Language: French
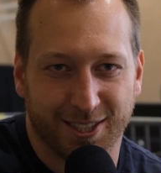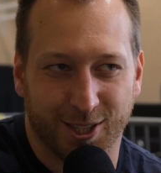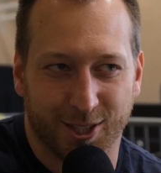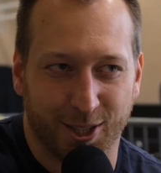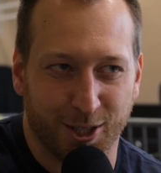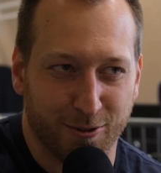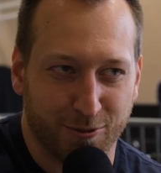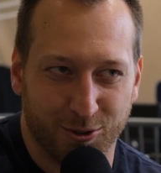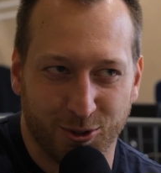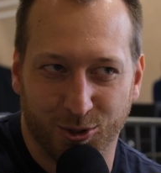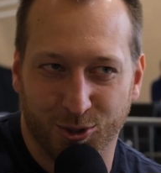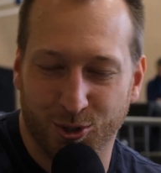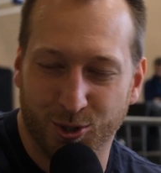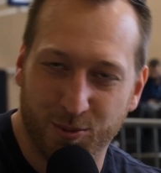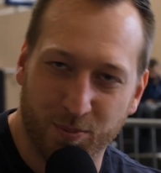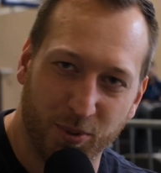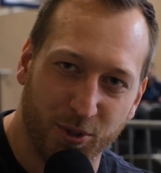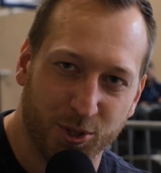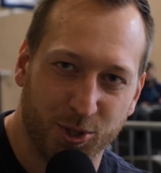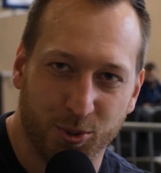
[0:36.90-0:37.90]
J'étais venu
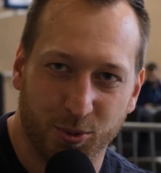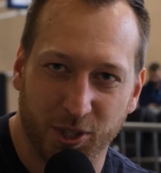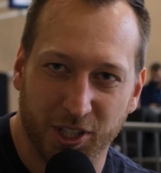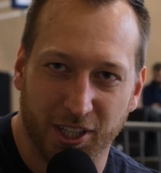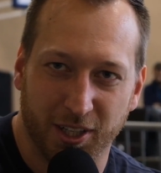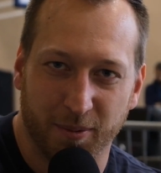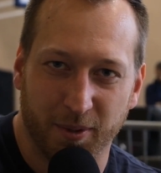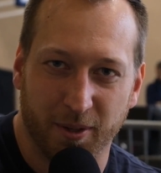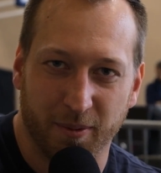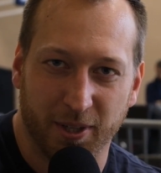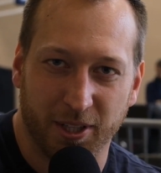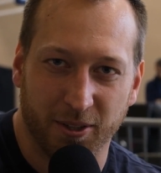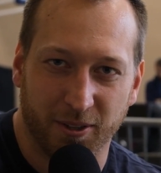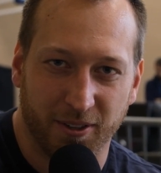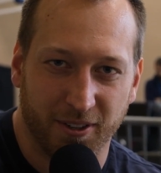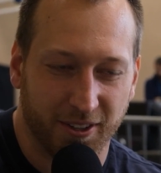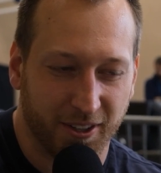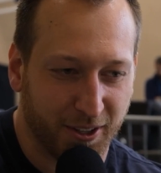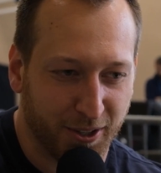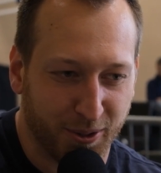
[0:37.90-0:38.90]
juste pour jouer, mais
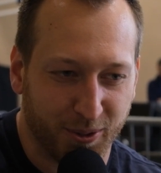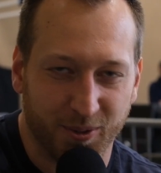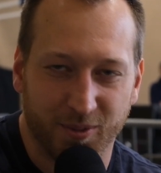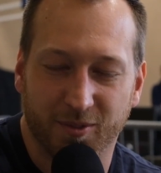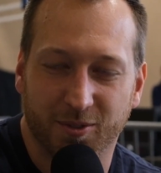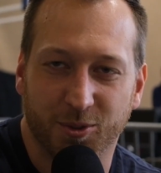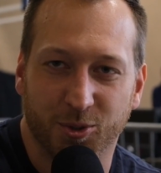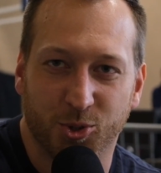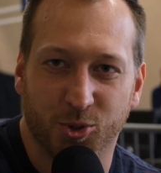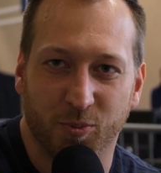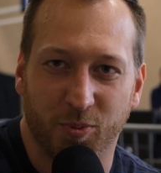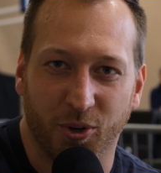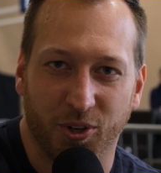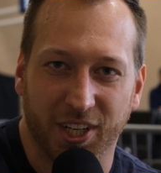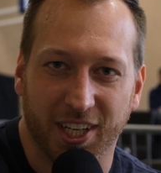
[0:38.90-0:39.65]
maintenant euh, on joue pour